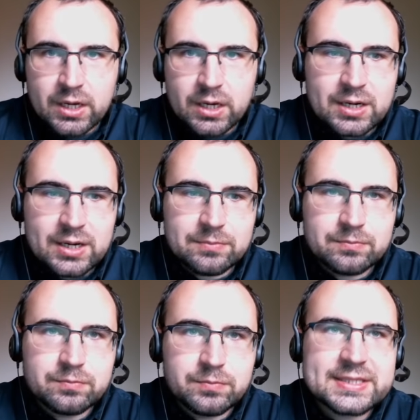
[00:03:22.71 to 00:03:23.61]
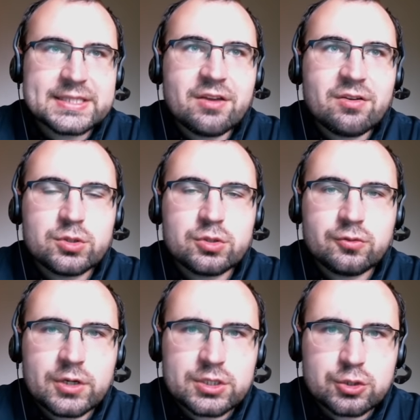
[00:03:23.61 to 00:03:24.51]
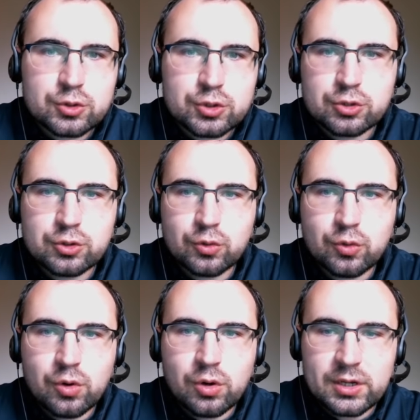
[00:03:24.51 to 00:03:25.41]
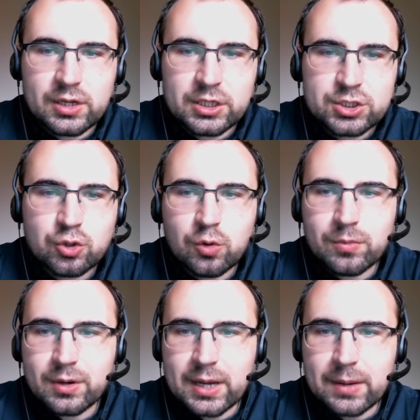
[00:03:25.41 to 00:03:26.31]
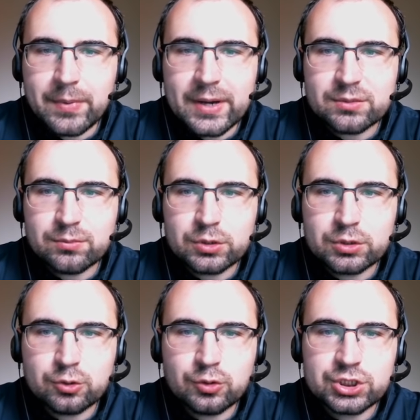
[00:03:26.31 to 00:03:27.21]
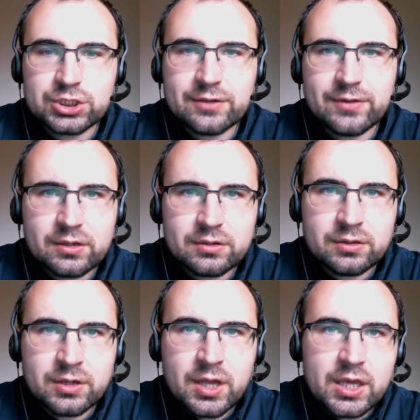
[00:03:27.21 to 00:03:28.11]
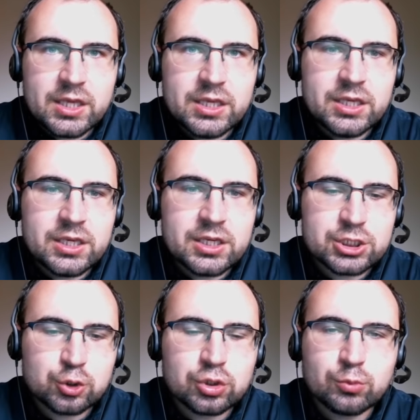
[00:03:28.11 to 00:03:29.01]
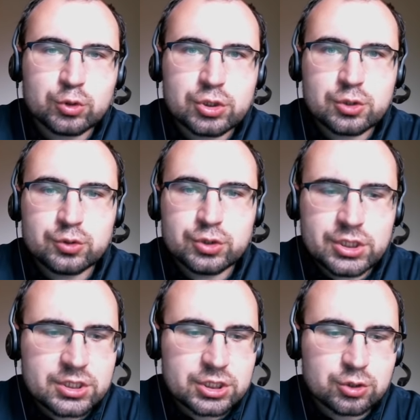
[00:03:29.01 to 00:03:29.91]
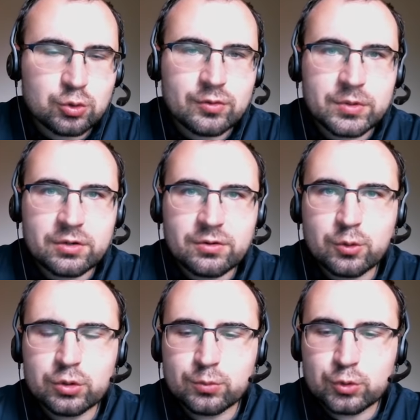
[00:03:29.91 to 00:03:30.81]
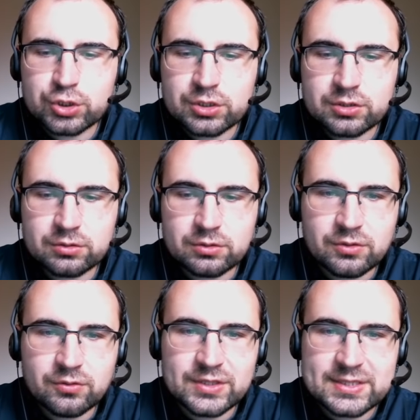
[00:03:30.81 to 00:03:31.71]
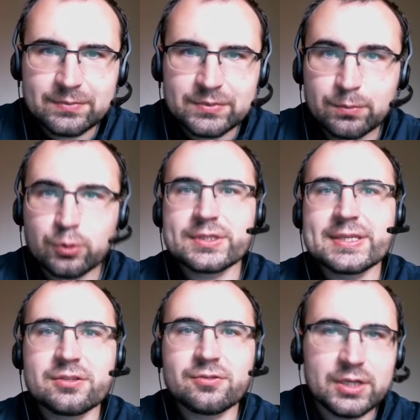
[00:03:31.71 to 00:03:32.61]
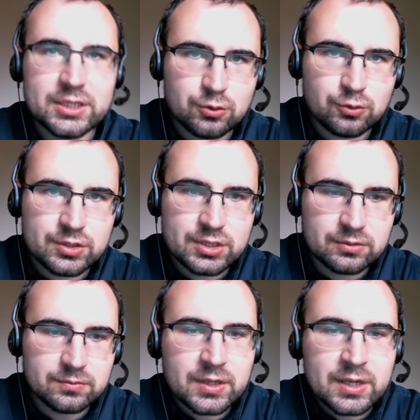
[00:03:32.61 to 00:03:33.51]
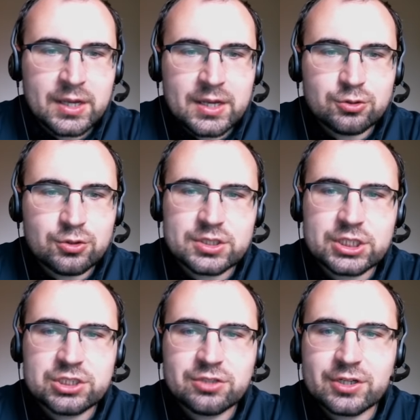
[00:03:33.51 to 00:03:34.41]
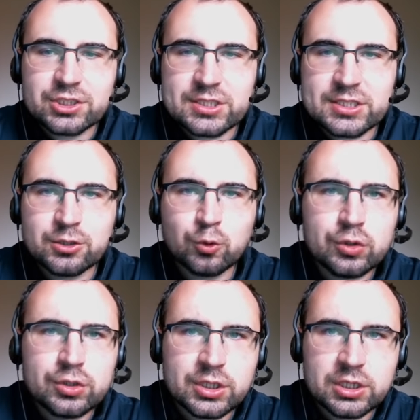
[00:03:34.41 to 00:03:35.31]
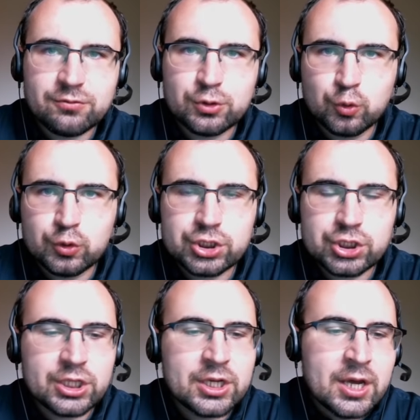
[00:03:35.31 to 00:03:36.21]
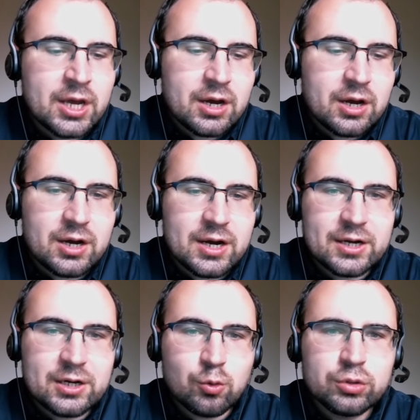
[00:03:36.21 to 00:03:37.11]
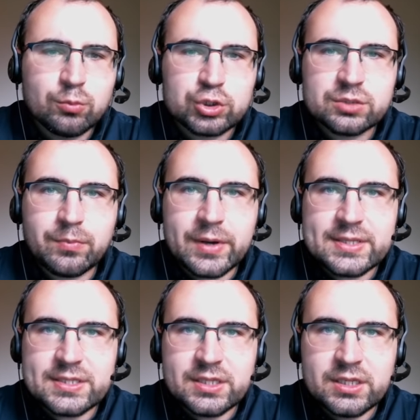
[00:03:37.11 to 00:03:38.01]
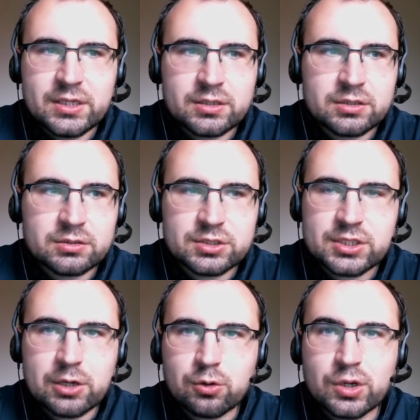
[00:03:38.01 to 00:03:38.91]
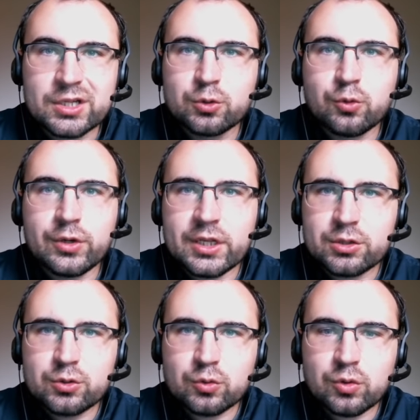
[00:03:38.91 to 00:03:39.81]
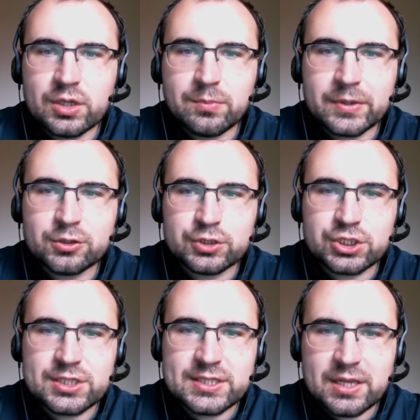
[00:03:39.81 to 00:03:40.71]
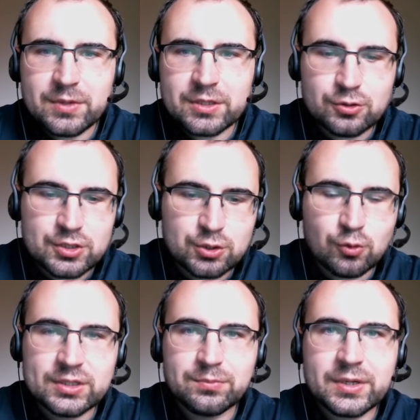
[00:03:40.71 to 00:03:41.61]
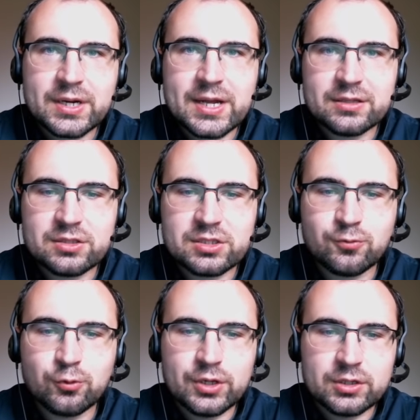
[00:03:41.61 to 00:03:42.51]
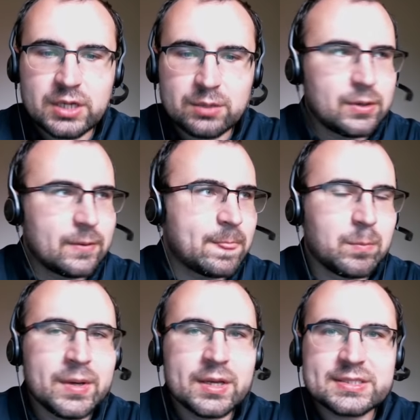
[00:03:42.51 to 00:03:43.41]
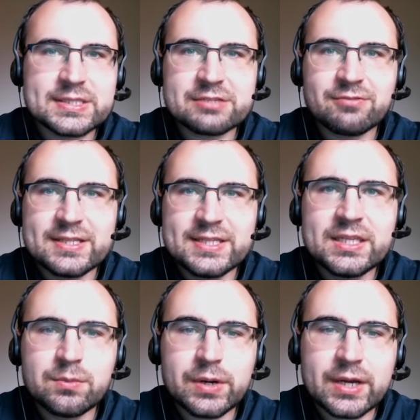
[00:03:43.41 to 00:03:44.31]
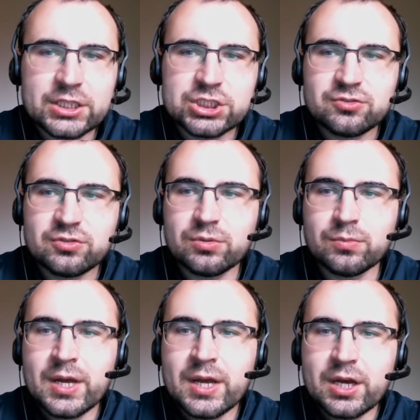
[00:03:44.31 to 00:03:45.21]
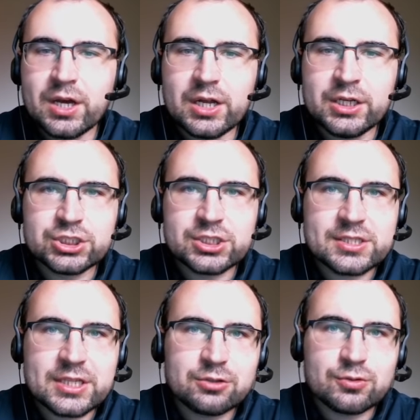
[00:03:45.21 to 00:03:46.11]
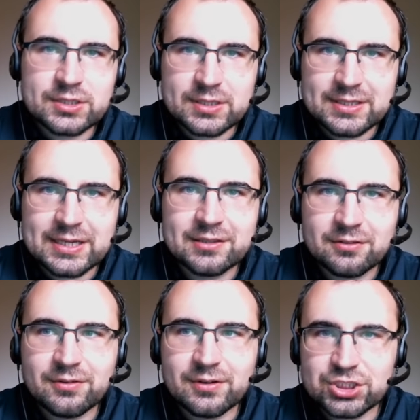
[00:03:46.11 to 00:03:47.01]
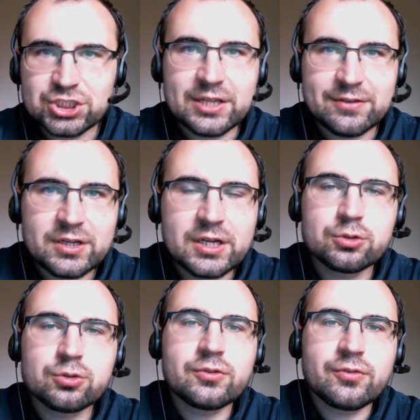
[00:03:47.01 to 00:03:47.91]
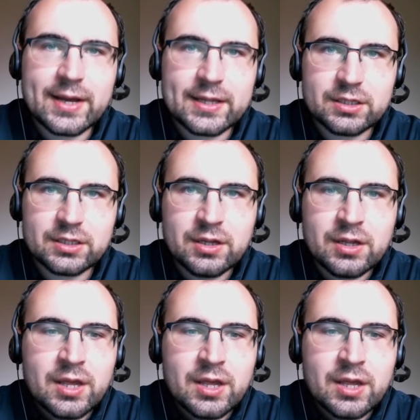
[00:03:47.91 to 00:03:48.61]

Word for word: А, представим ситуацию, что лицом компании был другой человек, и что-то может случиться, что, во-первых, он может э, внезапно просто свалить и уйти. То есть даже неважно, сотрудник или ведущий, а, он может пойти, не знаю, к конкуренту и по той же теме, то есть он набирает свой, как бы, мы за свои деньги прокачиваем а, личный статус данного человека, который в кадре.